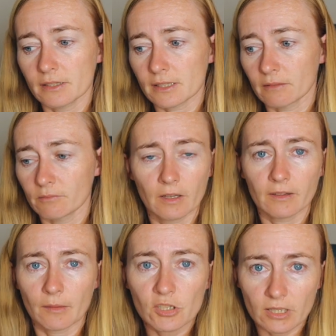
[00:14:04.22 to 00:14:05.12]
э, не знаю,
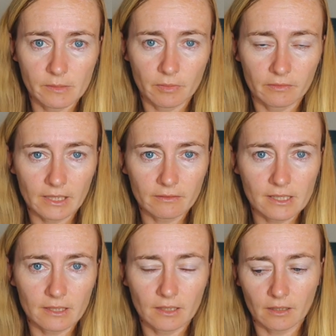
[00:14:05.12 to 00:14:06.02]
экономической
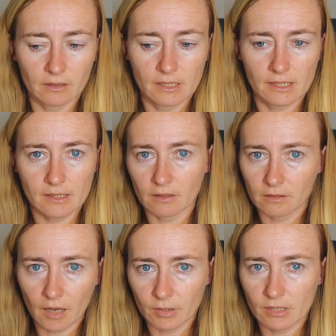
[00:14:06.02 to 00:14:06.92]
справедливости, да, естественно,
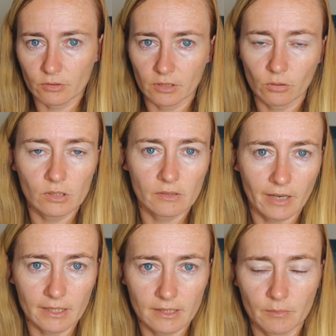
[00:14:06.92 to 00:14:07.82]
как бы эти люди находятся в
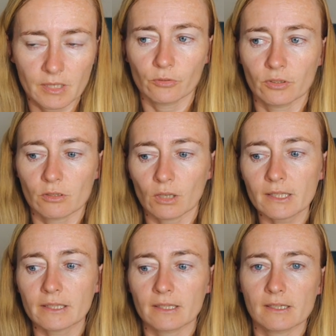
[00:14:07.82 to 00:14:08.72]
разных абсолютно
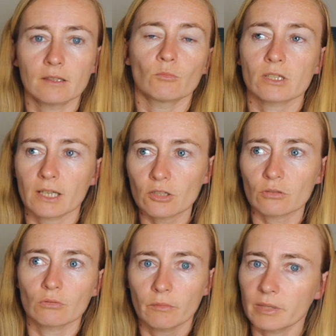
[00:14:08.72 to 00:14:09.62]
ситуациях, и действительно можно сказать,
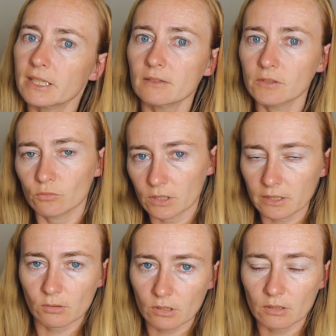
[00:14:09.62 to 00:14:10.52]
что, ну, объективно вот эта
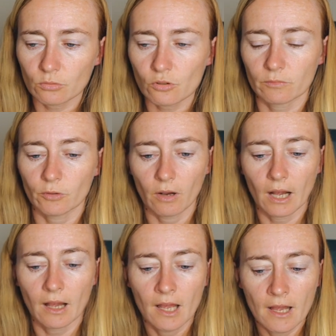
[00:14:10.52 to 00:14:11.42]
ситуация лучше, чем
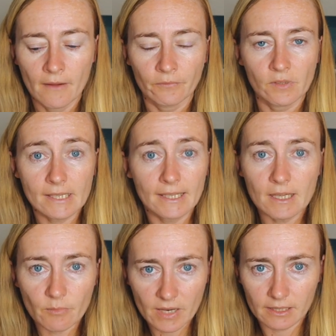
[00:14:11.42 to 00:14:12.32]
другая. Здесь я
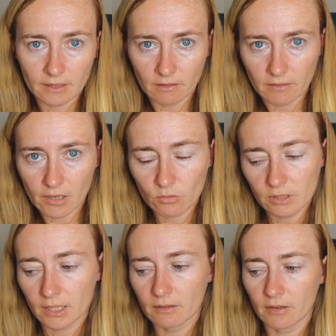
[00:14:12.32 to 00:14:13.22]
не про это говорю,
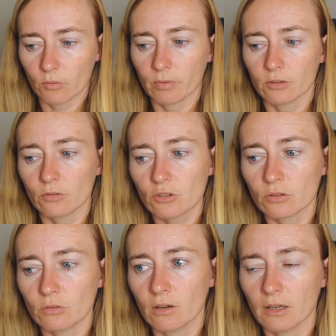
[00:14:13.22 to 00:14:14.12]
я говорю говорю про то,
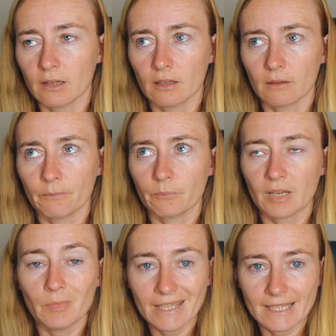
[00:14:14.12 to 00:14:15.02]
что э,
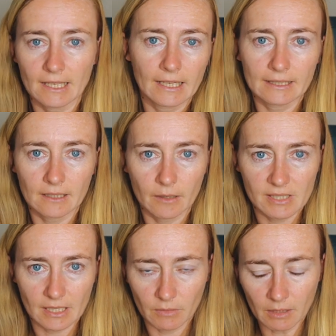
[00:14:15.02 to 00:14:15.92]
применительно к нам
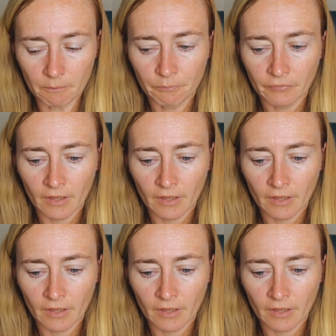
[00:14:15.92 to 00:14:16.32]
самим,